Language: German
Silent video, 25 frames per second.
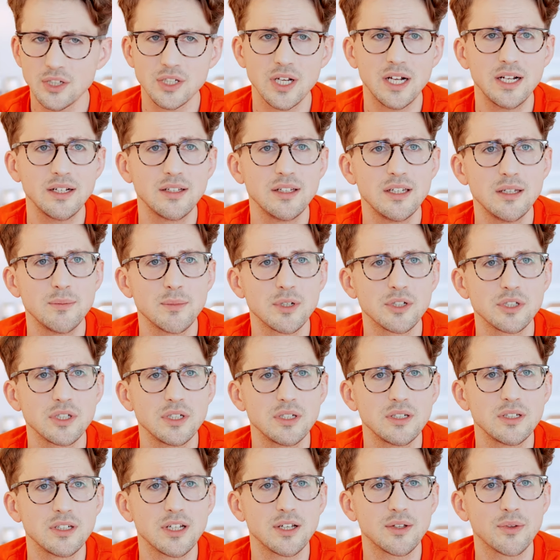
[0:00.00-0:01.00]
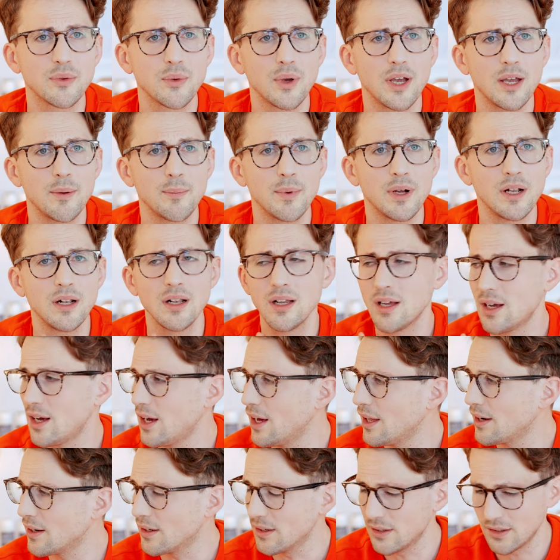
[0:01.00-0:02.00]
ich schalte die Maschine dazu einmal
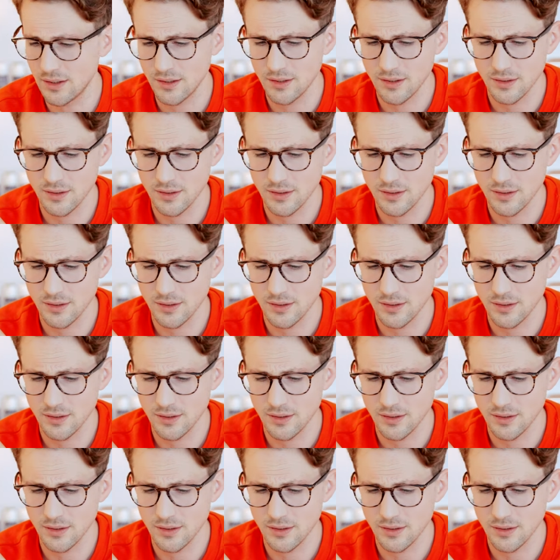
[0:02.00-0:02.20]
an.